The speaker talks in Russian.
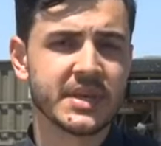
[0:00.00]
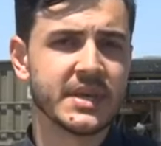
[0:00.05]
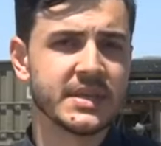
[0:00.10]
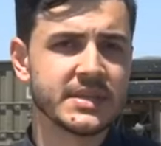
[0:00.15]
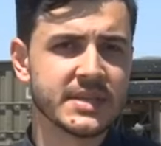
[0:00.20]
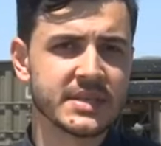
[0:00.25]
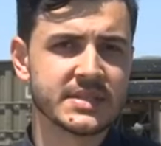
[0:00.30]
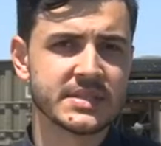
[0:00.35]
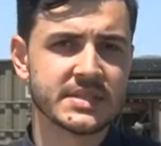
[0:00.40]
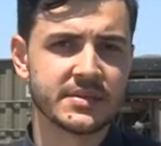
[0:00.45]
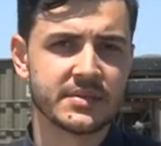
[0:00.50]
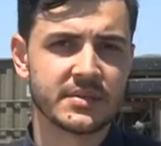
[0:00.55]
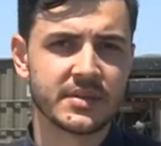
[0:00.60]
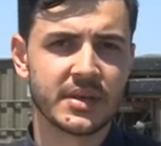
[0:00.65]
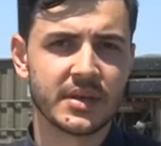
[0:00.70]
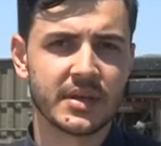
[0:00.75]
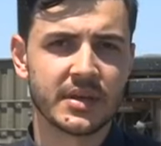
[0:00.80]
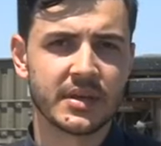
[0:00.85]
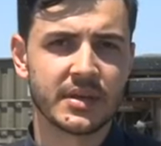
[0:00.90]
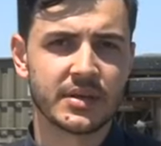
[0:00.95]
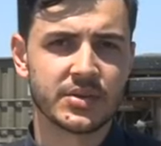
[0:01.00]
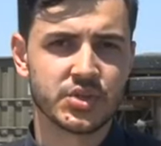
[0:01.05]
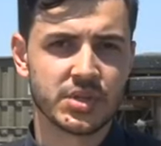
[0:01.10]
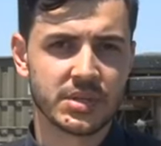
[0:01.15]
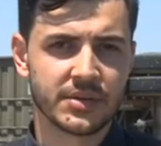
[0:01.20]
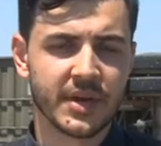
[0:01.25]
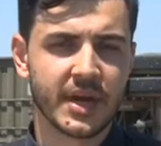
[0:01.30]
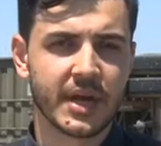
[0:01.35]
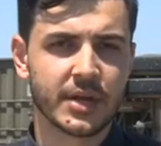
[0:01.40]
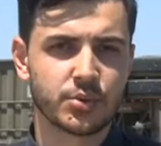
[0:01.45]
единственный
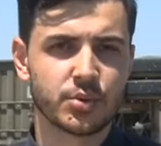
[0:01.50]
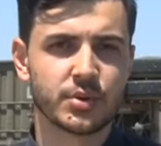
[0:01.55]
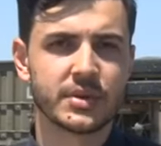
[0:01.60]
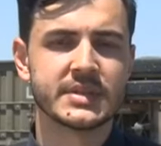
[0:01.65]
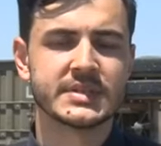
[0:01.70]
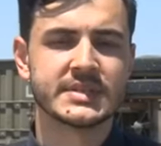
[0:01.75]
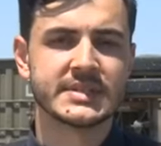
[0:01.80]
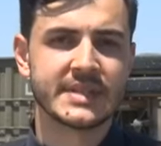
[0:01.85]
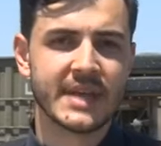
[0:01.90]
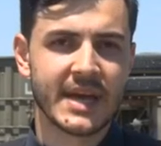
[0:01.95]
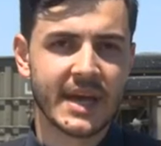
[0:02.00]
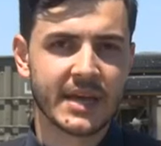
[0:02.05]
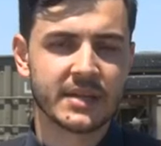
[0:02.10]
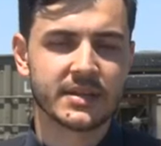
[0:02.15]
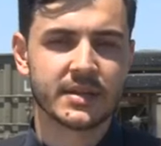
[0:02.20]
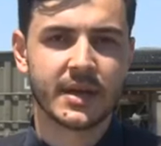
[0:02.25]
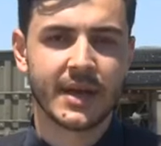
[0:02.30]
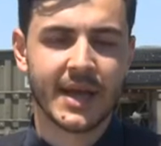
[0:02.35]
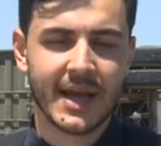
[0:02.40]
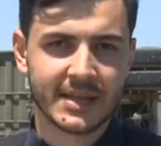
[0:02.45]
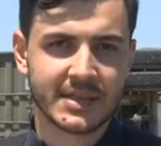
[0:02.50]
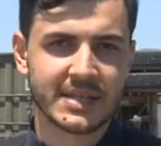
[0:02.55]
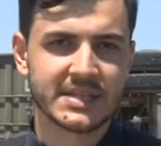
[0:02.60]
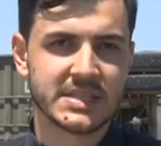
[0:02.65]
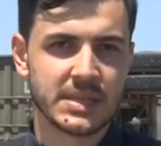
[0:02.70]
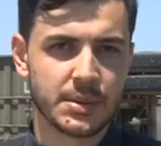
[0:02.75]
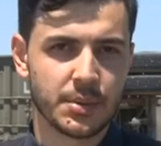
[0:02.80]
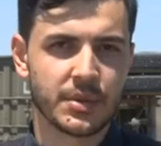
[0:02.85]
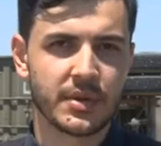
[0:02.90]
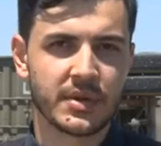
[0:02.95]
человек, который знает, как на
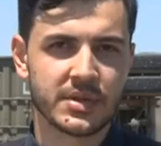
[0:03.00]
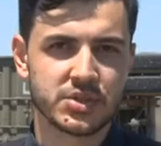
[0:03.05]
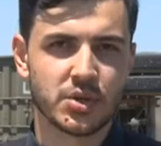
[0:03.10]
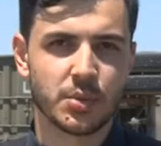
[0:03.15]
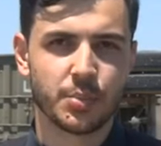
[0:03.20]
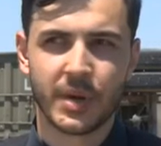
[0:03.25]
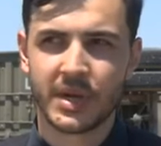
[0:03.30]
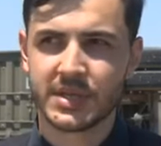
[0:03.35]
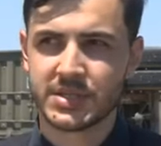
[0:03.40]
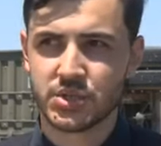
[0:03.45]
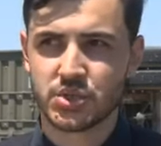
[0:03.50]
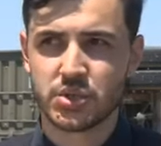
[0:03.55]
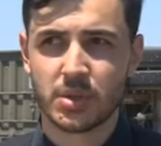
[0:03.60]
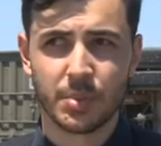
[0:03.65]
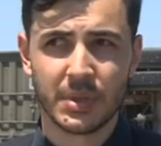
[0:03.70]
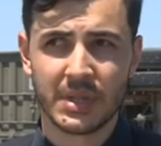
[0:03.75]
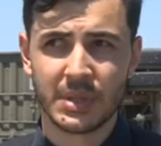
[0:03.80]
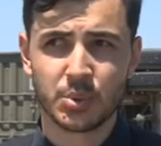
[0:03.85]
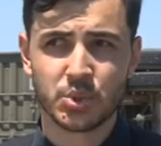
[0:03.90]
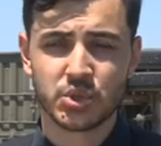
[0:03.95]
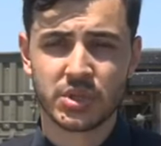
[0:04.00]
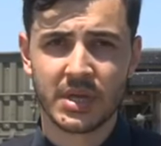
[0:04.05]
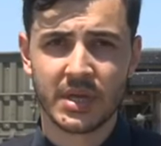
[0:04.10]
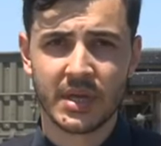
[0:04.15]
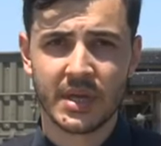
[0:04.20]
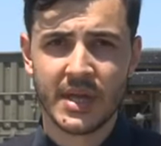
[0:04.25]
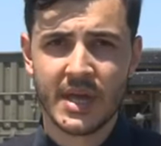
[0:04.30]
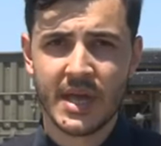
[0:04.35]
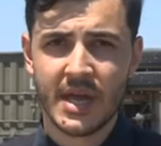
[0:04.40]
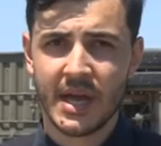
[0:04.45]
самом деле все произошло, потому
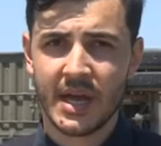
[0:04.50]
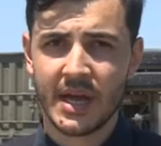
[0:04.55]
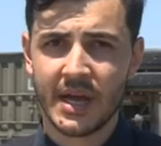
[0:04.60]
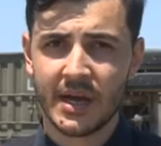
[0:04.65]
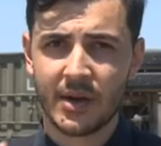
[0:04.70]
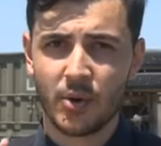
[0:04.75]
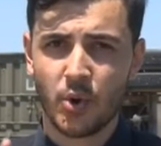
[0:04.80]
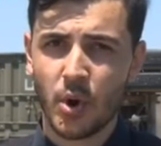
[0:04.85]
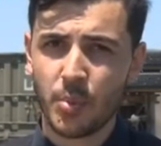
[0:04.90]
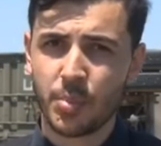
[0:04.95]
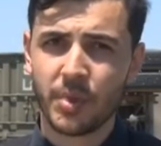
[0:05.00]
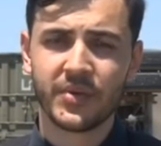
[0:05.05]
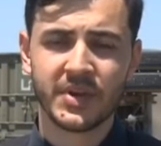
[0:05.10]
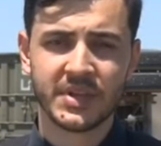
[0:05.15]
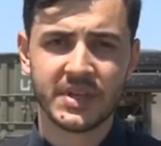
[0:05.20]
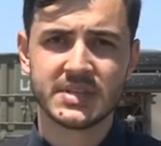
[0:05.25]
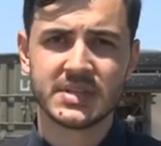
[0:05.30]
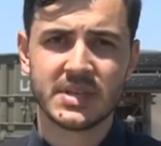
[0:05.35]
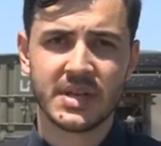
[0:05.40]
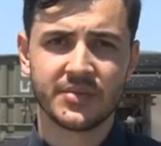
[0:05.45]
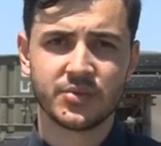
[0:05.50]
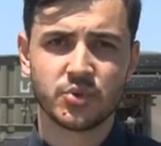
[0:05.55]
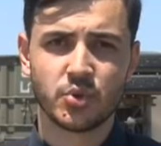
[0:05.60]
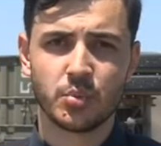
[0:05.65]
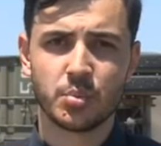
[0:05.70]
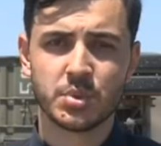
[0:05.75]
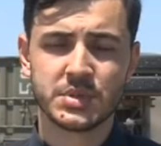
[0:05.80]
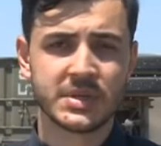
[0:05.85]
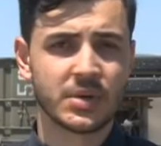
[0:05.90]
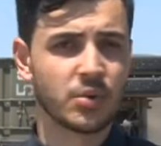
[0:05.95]
что а, оба водителя
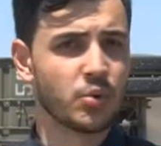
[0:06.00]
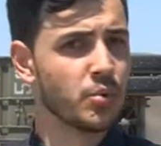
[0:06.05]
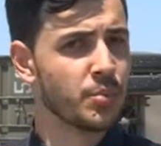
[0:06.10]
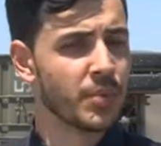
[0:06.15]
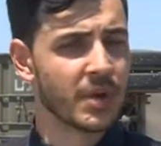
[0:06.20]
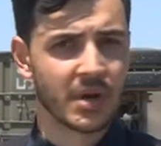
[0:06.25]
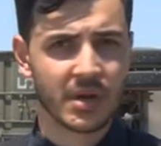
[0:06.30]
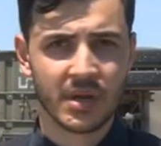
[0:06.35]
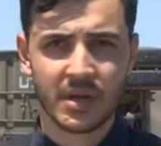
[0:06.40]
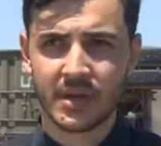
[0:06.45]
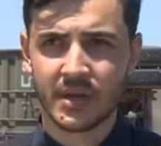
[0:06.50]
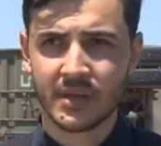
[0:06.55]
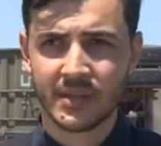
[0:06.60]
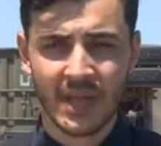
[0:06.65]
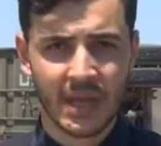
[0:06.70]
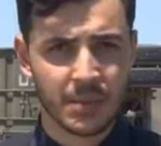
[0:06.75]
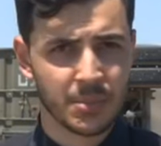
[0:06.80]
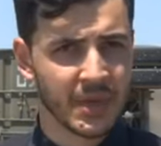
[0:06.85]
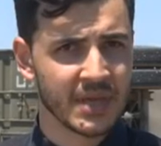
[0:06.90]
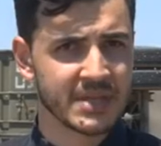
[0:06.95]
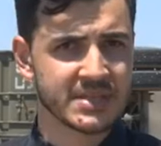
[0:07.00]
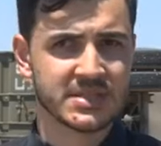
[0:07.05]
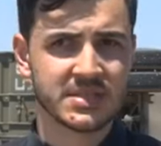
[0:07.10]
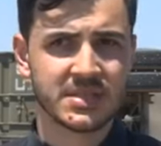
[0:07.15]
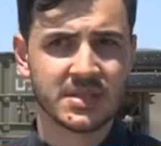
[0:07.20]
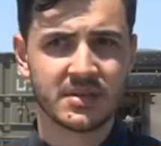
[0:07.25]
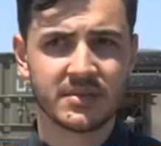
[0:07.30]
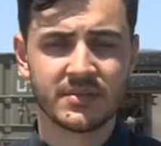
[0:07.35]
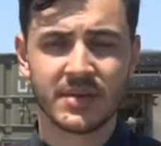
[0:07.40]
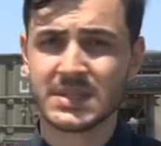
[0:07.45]
автобуса умерли на
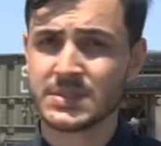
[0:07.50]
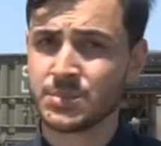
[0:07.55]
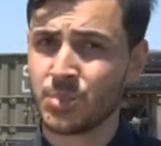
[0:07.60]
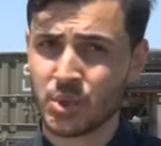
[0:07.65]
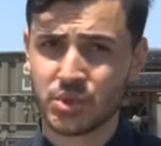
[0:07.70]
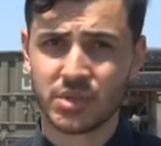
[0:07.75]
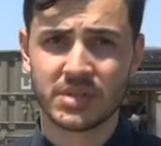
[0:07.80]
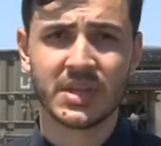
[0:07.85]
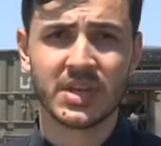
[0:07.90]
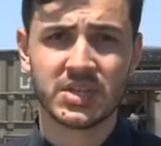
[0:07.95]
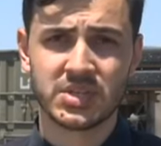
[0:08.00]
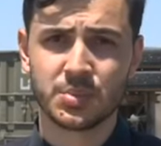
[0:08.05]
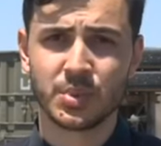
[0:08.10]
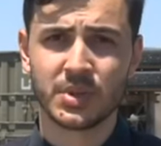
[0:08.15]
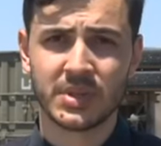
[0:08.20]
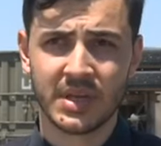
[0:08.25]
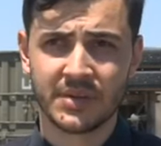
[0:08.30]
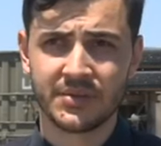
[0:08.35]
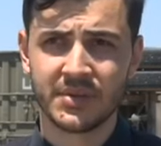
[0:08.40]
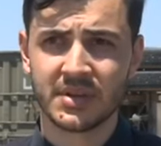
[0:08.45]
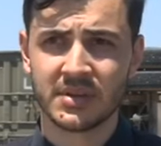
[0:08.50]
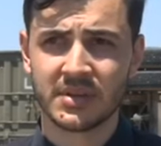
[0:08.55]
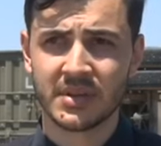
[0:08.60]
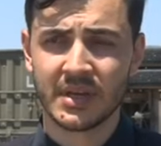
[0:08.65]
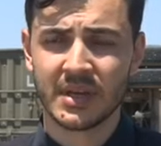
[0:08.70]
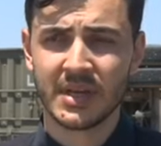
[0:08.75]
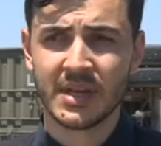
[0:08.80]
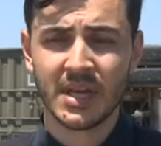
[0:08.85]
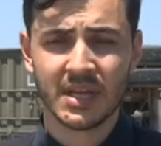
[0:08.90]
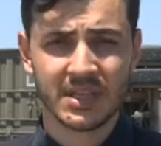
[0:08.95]
месте, возможно, даже мгновенно.